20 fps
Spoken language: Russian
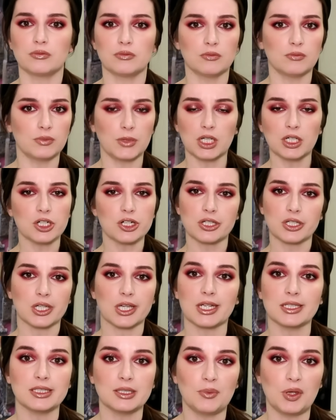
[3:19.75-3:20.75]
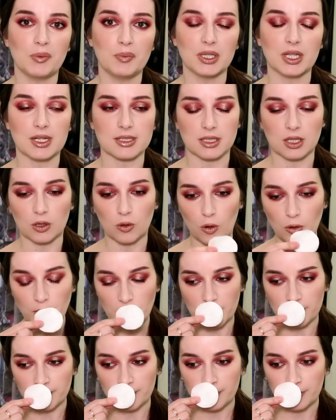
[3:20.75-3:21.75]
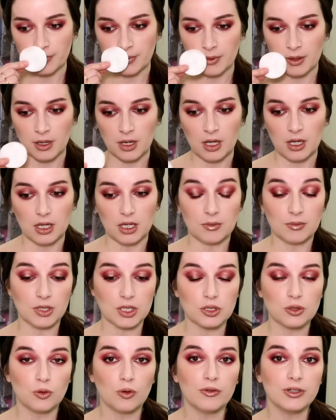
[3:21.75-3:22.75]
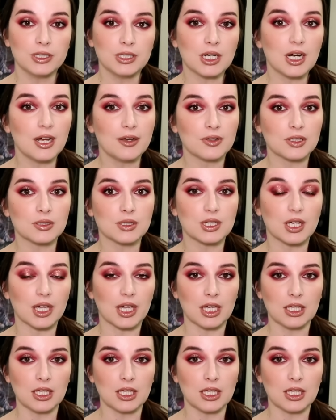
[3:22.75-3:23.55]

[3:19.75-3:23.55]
Мне кажется, я с ним не была знакома, и мне снова нравится.